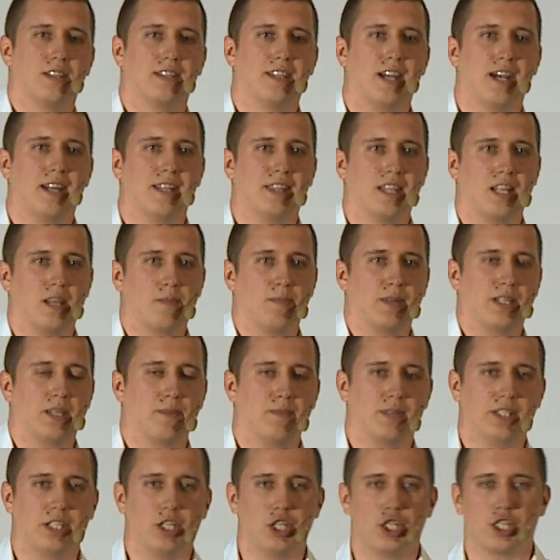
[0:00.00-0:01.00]
данные,
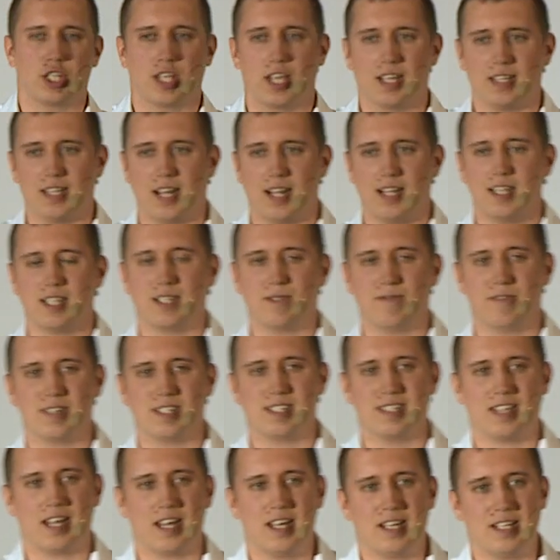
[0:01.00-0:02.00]
математический анализ
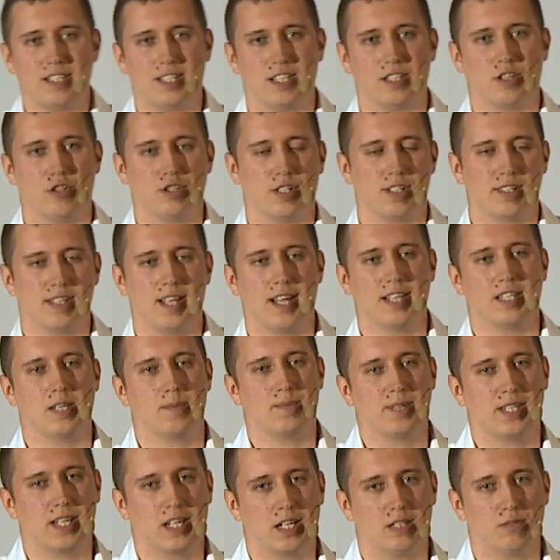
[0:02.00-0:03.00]
вы знаете, но не
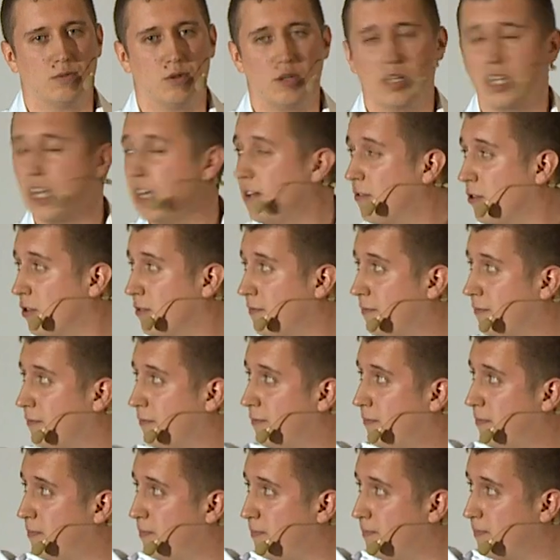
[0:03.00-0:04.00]
знаете психологии, вот
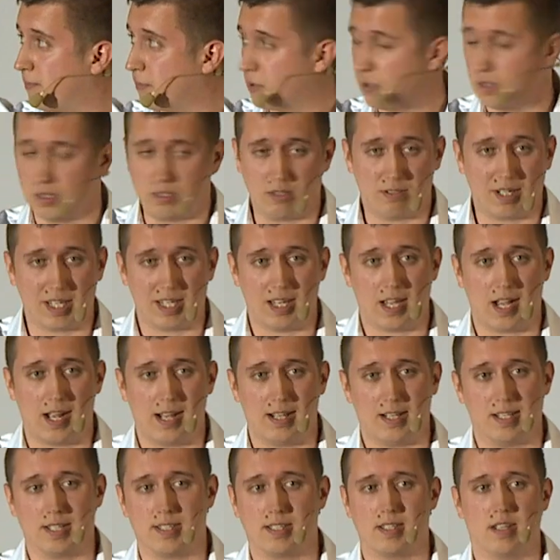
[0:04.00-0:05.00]

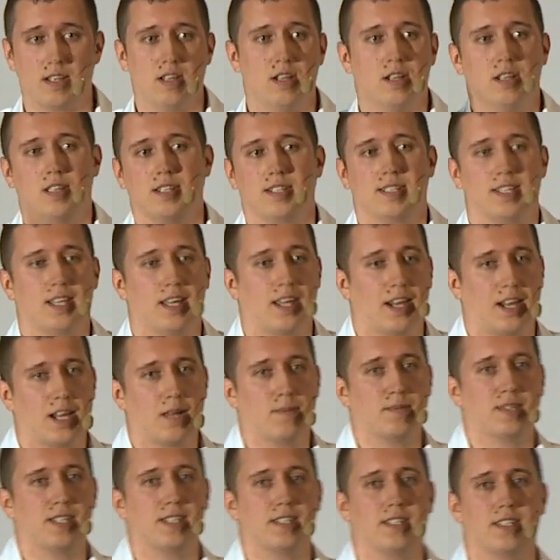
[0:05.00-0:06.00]
лояльность,
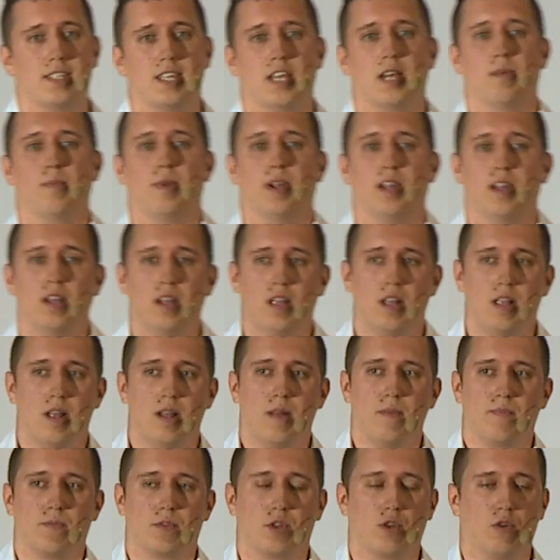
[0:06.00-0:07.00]
CRM-системы,
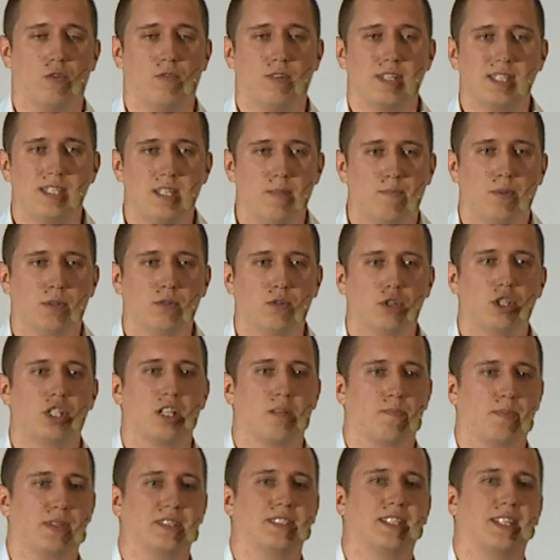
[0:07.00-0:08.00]
то у вас не
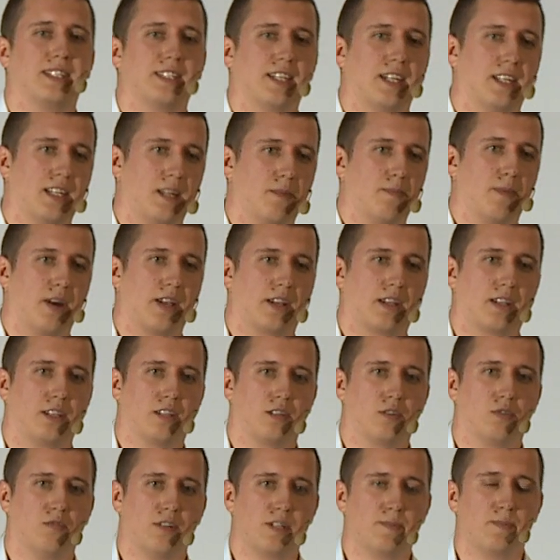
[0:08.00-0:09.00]
получится полноценный
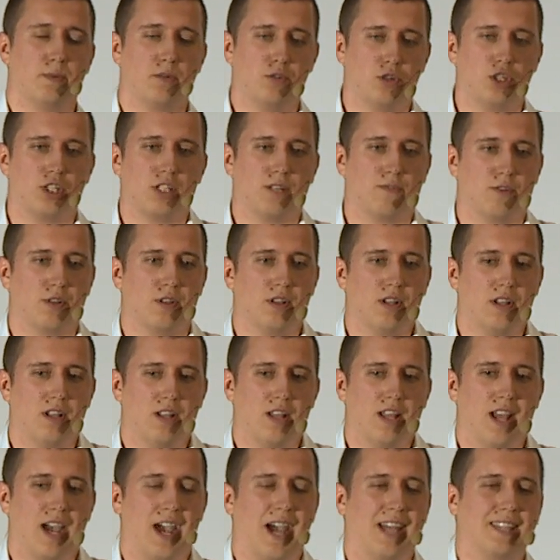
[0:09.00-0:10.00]
маркетинг, у вас получится вот
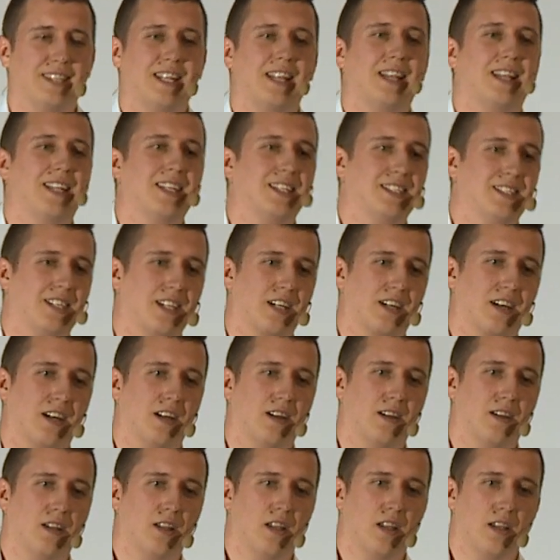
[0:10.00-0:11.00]

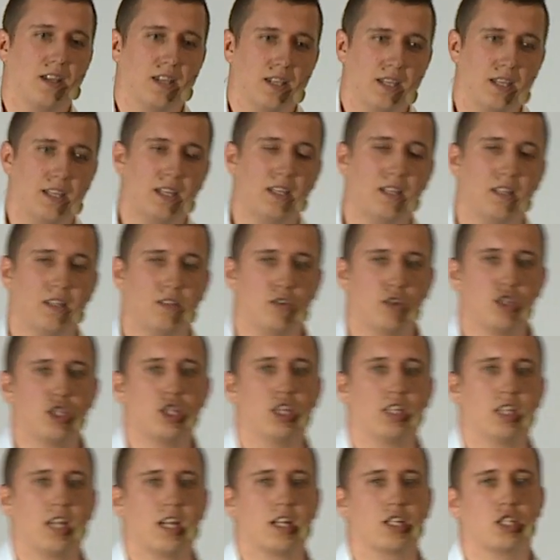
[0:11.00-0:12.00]
аналитика. И
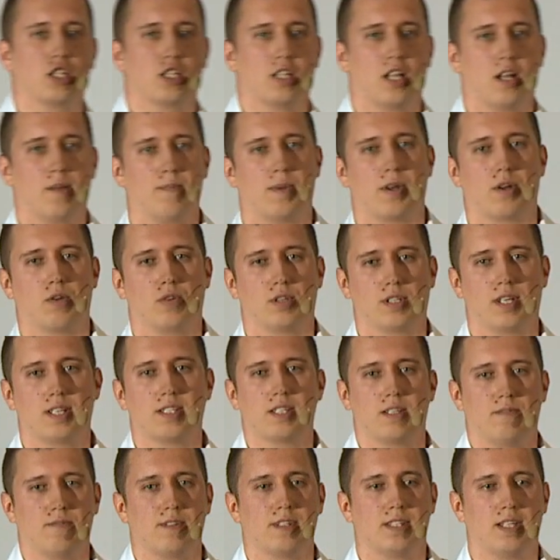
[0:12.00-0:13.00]
точно так же наоборот.
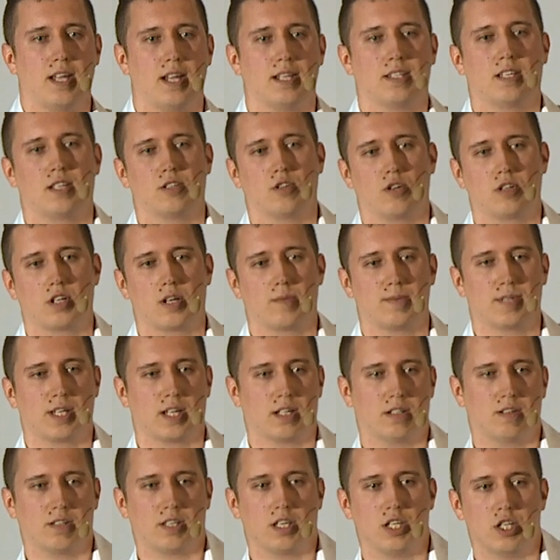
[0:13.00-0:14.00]
Если вы знаете только
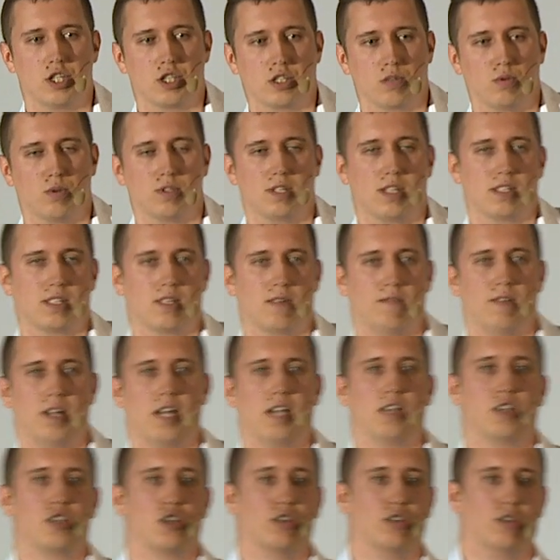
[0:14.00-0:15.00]
психологическую
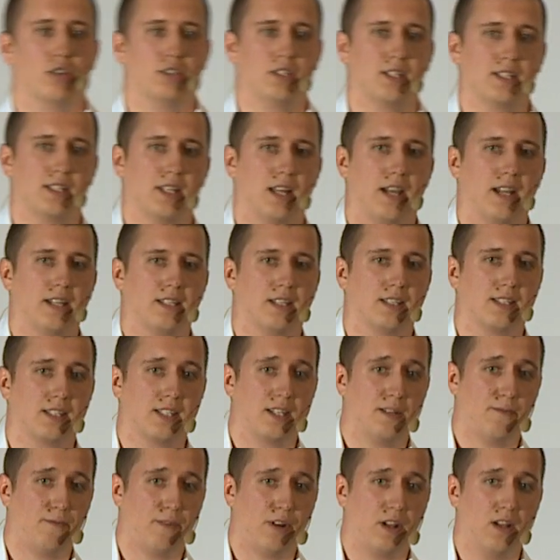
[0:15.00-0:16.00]
составляющую, но не знаете
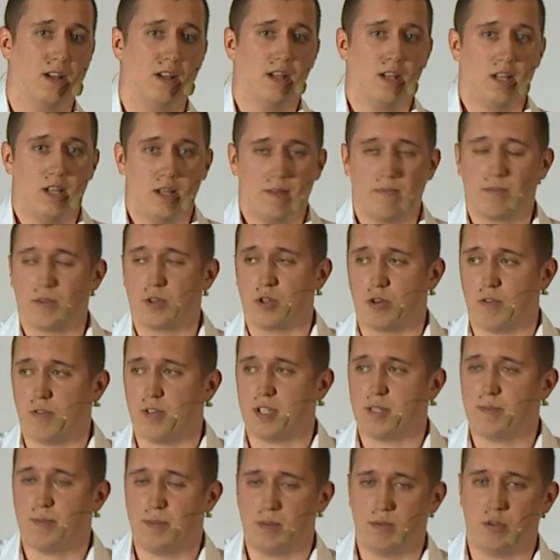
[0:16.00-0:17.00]
цифры, то у
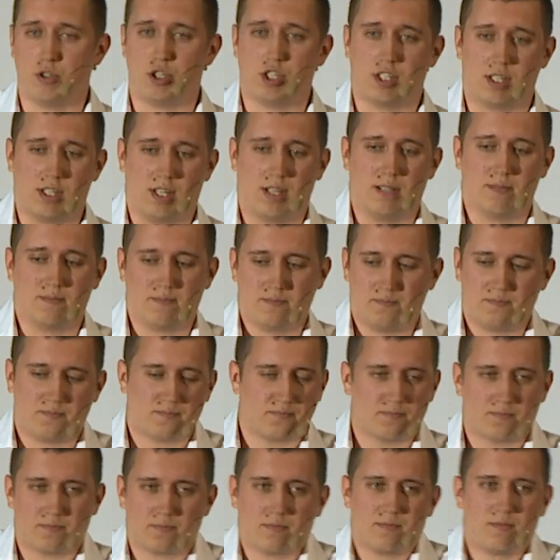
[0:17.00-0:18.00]
вас получится
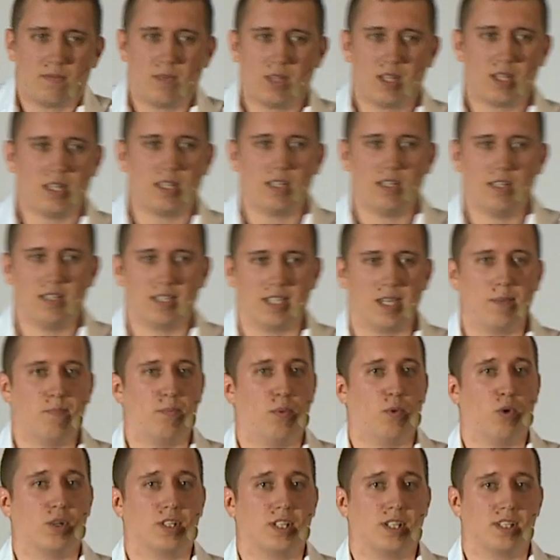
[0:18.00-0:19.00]

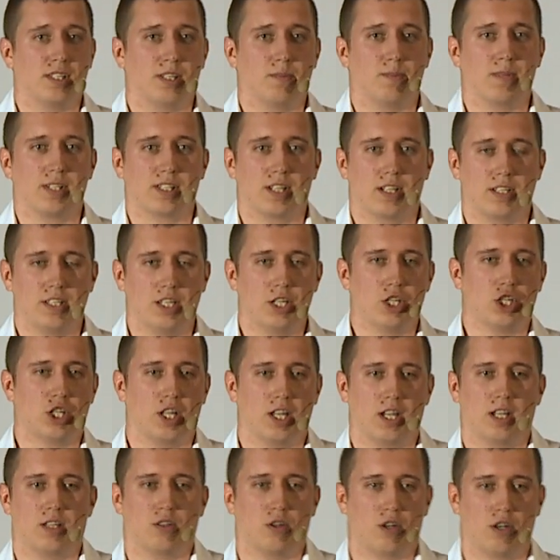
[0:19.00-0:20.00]
гипотеза
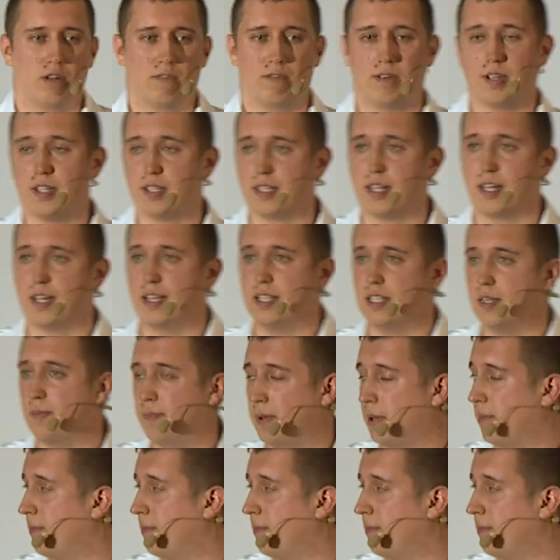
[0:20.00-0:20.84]
бесконечная, которую вы так и не